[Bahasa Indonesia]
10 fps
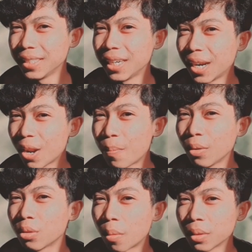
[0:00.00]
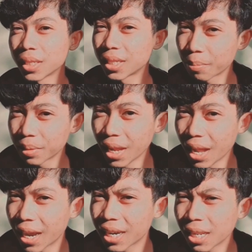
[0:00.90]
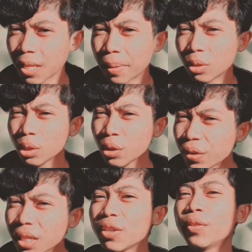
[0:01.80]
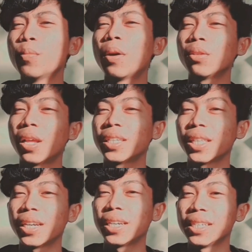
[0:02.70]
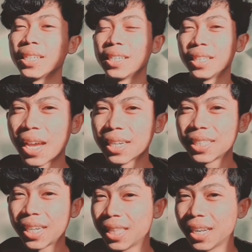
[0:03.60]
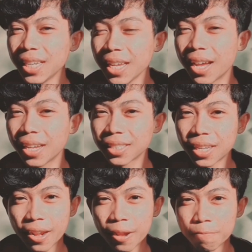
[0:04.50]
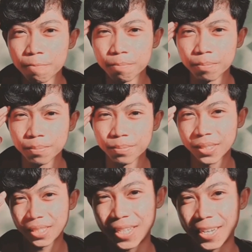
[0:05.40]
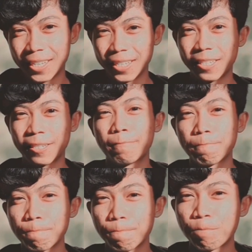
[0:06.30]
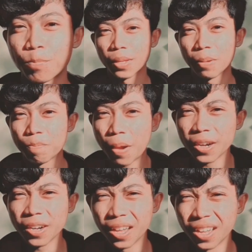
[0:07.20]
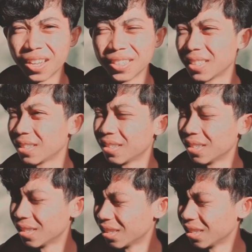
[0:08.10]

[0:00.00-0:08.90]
Dan jangan lupa untuk tombol subscribe-nya agar kalian dapat notifikasi video baru dari channel ini. Dan sekian dari saya, salam Deris. Panas.